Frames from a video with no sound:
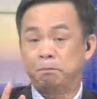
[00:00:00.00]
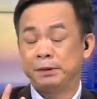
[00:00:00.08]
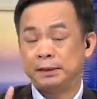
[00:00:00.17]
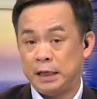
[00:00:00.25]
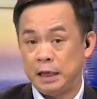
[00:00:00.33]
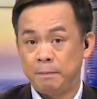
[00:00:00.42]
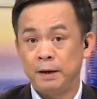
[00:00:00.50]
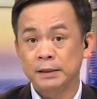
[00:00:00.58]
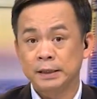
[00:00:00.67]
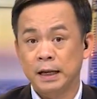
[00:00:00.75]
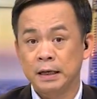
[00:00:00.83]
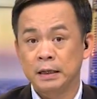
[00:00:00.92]
สิบสี่เปอ
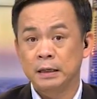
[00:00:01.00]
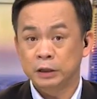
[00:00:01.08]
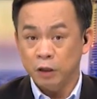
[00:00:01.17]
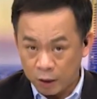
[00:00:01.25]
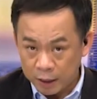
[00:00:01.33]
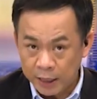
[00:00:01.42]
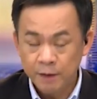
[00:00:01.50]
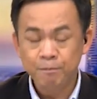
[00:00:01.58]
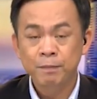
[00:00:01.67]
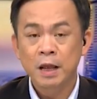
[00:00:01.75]
ร์เซ็นต์ ตอนนี้